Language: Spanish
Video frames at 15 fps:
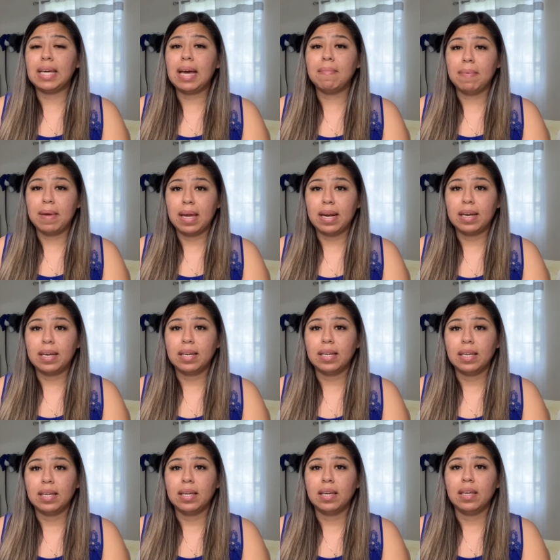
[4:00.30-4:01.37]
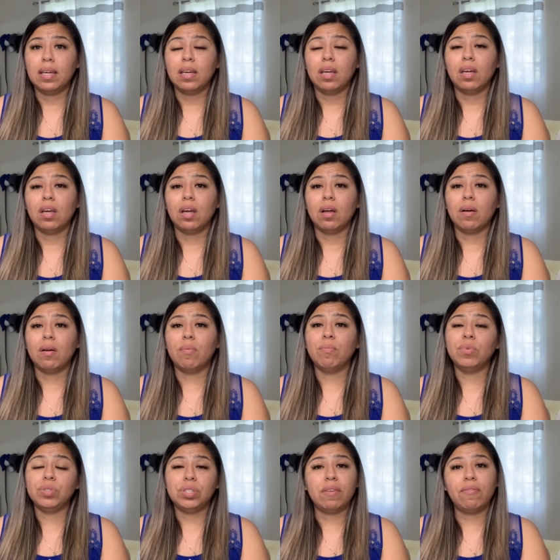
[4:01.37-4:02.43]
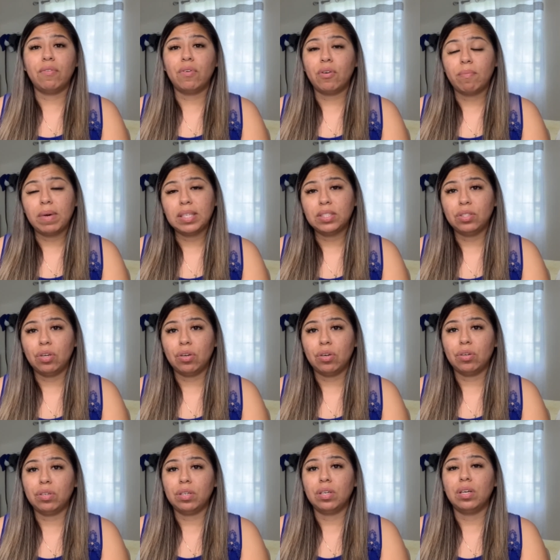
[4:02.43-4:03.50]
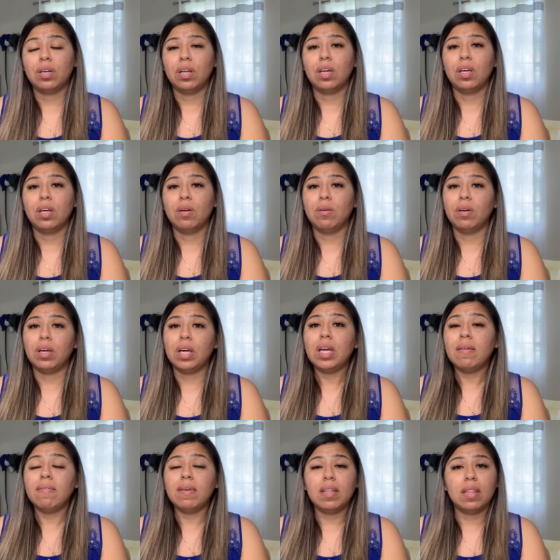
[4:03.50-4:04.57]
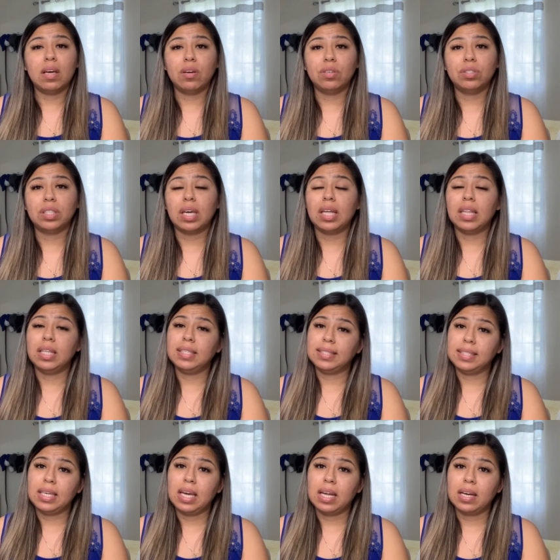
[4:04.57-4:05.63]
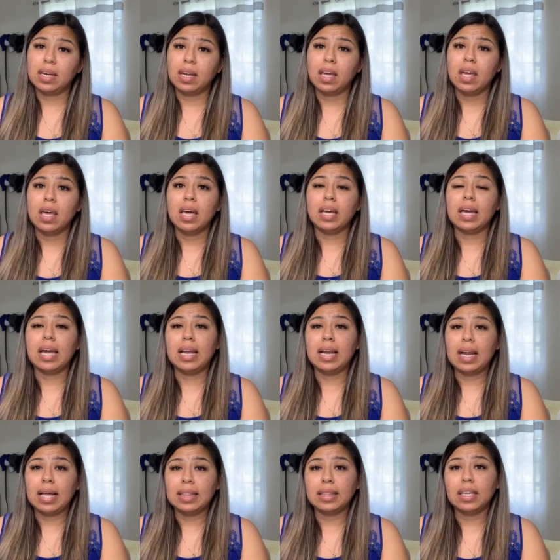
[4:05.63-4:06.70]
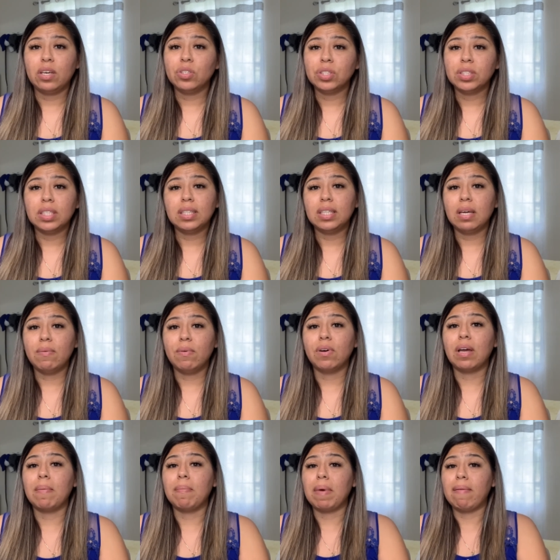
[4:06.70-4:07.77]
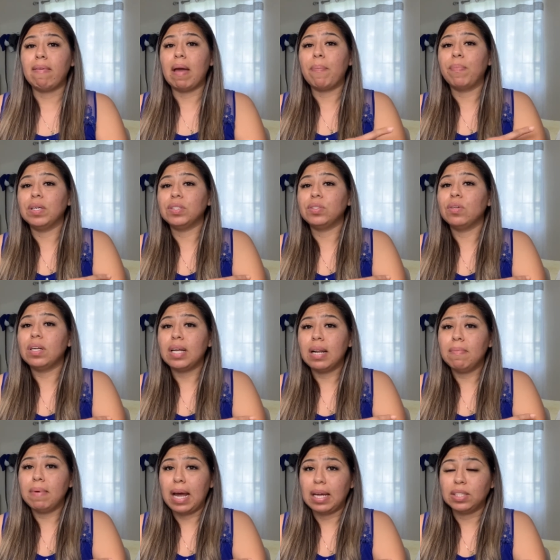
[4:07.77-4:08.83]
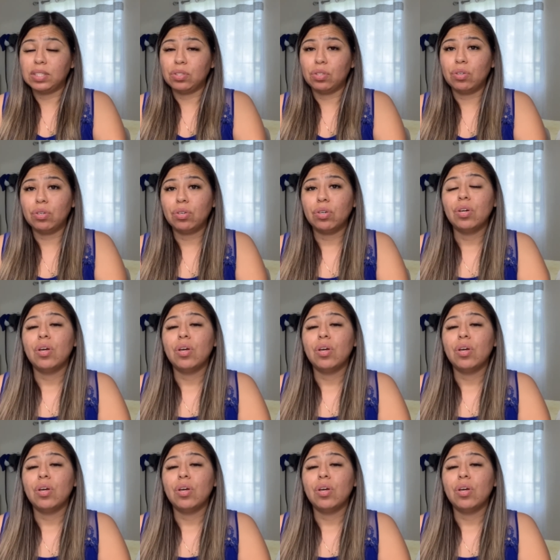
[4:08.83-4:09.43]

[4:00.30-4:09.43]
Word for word: a ver mucha información y videos que decían que el anticonceptivo que me había puesto en el brazo